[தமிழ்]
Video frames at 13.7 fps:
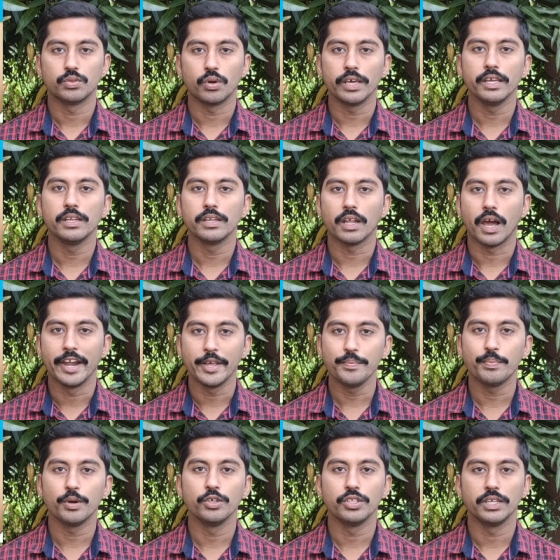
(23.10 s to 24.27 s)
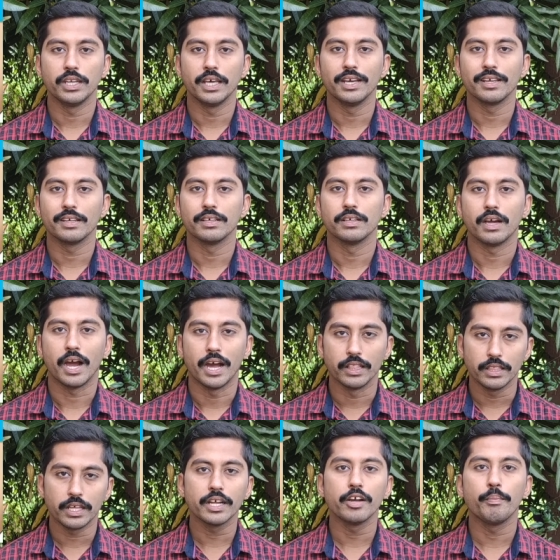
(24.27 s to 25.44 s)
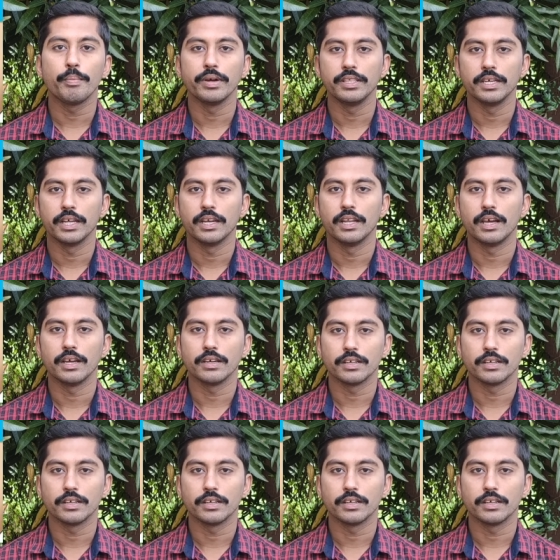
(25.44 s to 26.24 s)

தொடையின் அடிப்பகுதியில் அந்தரங்க பகுதிகளில்